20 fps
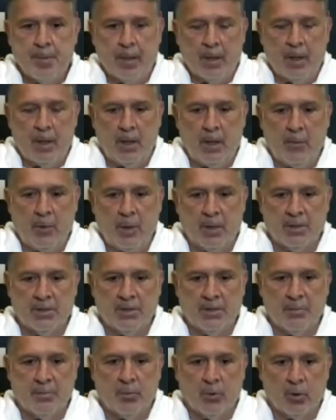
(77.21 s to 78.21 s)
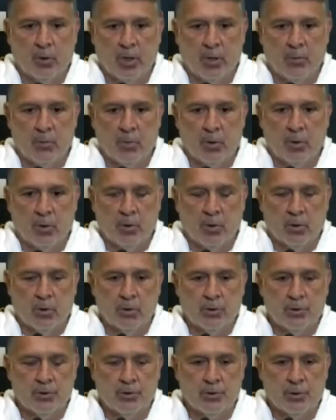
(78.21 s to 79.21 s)
ver si
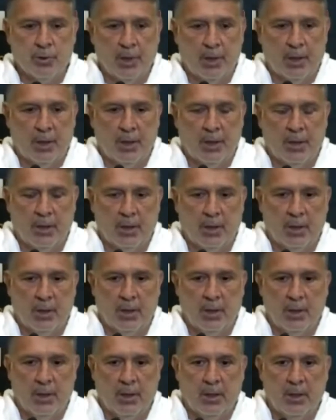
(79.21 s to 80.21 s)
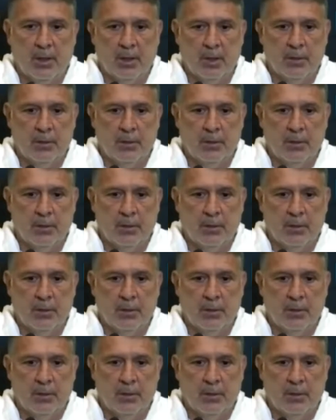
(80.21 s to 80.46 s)
podemos este,